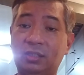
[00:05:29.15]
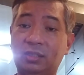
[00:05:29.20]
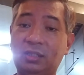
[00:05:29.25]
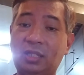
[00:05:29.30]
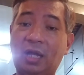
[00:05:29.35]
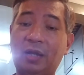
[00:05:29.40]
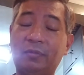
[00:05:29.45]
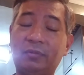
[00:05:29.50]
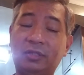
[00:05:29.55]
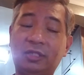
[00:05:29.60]

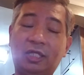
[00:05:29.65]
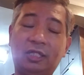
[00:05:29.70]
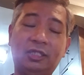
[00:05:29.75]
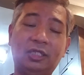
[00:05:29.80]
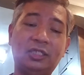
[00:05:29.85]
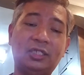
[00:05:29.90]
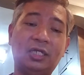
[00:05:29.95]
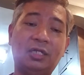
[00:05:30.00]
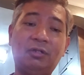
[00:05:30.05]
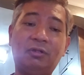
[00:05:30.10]
That, that
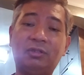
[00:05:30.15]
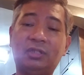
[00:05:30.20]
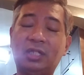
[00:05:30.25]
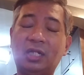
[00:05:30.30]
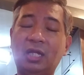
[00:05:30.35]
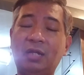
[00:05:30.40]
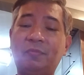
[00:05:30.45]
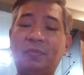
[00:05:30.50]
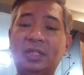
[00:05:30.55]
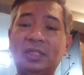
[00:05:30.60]
is ano,
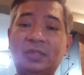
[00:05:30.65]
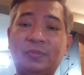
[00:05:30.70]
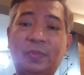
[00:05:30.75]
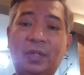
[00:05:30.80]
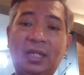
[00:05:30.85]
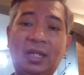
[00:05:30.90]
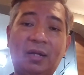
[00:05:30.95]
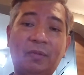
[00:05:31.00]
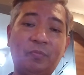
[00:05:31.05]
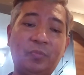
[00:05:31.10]
3 months
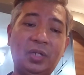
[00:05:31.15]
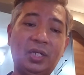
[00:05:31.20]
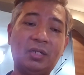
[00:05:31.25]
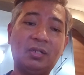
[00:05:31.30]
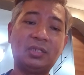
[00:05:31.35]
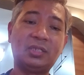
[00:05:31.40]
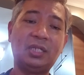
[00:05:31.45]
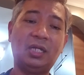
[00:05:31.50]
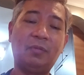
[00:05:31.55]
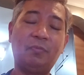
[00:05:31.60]
pa lang. Pero
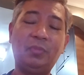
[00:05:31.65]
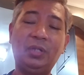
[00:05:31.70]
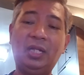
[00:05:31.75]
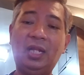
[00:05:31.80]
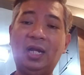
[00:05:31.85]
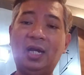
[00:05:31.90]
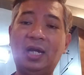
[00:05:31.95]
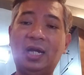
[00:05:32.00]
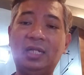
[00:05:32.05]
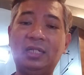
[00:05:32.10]
sa
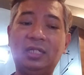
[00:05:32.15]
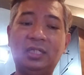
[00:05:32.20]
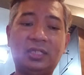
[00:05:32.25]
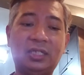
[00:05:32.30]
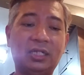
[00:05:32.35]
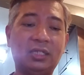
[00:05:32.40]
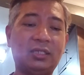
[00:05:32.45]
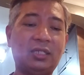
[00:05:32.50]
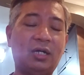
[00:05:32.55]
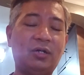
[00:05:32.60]
bilangan,
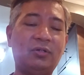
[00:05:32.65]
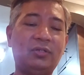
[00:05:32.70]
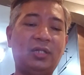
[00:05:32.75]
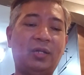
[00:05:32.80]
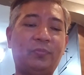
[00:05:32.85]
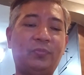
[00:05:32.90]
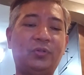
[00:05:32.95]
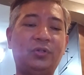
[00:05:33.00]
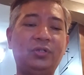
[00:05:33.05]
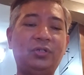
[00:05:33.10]
isang taon
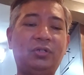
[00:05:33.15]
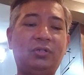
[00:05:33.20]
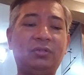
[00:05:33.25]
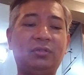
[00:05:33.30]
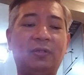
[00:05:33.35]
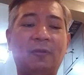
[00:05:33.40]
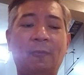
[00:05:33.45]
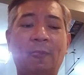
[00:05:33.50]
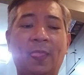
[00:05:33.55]
na po yun.